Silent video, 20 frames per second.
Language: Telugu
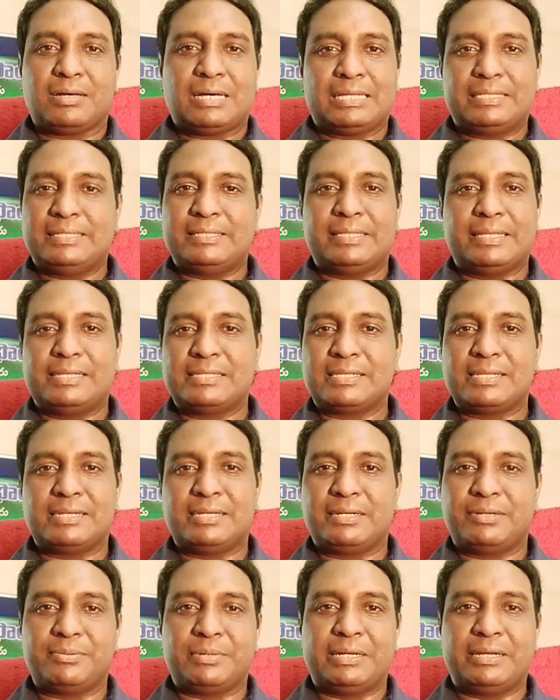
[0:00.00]
అది
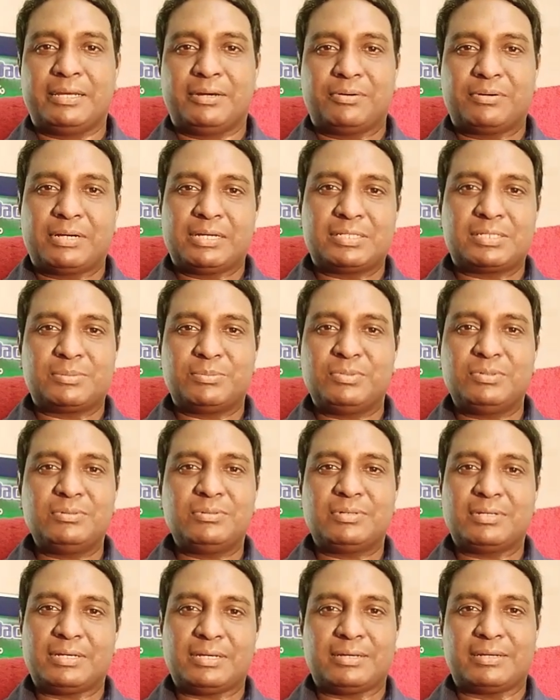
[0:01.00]
తెలిసేటటువంటి అవకాశము
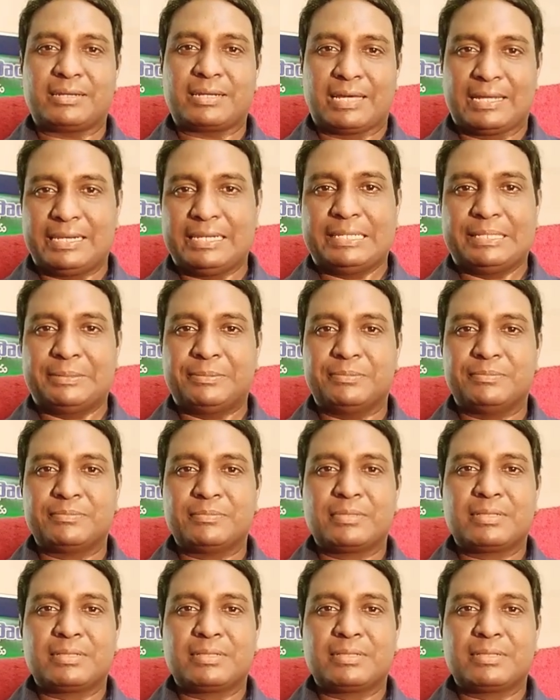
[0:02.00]
రాలేదు